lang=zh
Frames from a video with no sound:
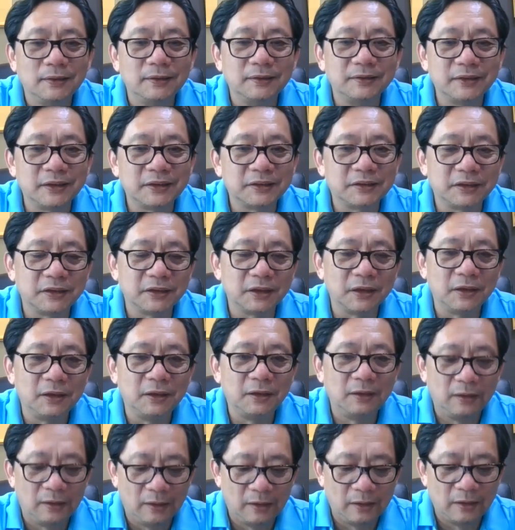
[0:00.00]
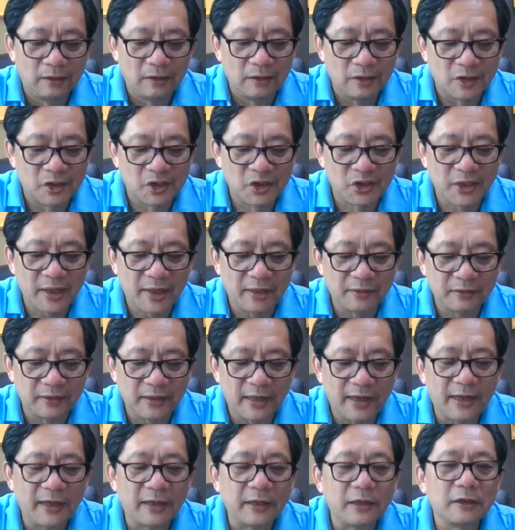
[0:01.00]
这是现
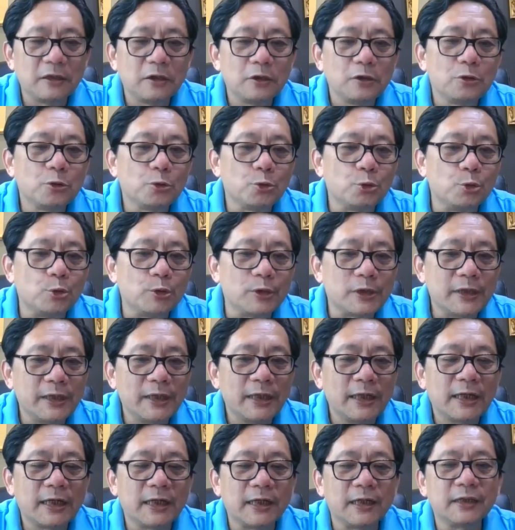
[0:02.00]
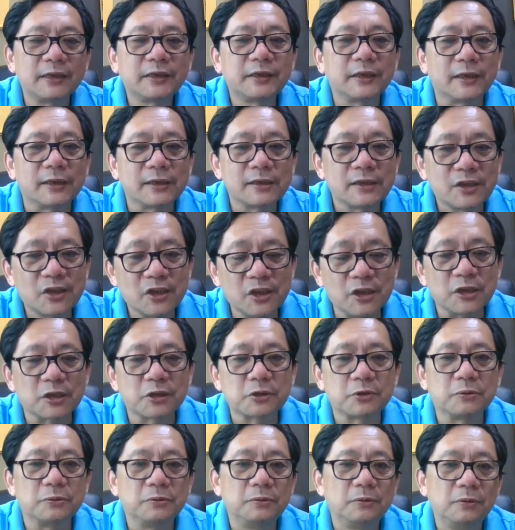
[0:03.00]
代语音合成技
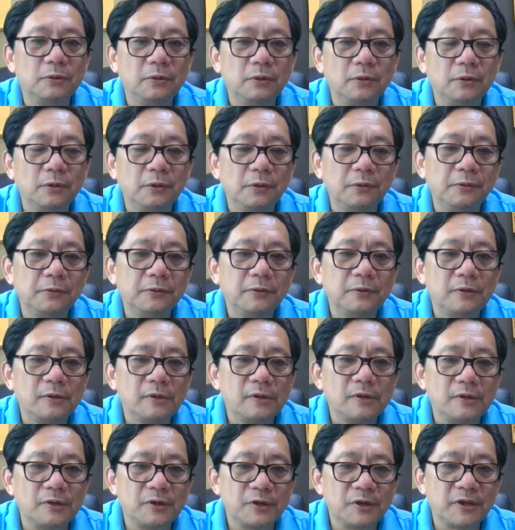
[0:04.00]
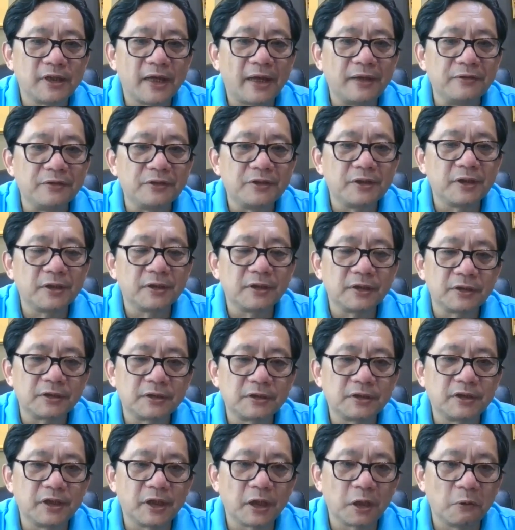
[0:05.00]
术剪接的
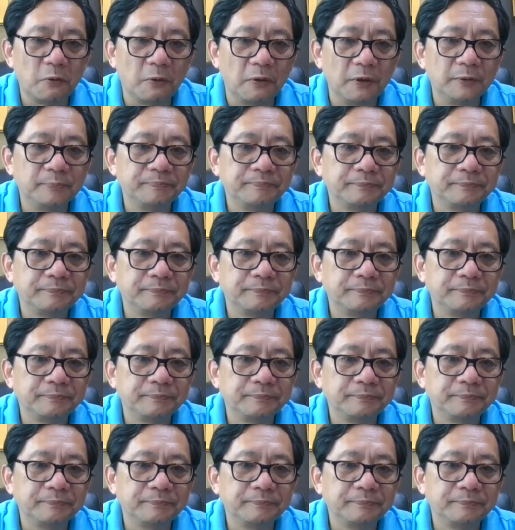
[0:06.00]
结果，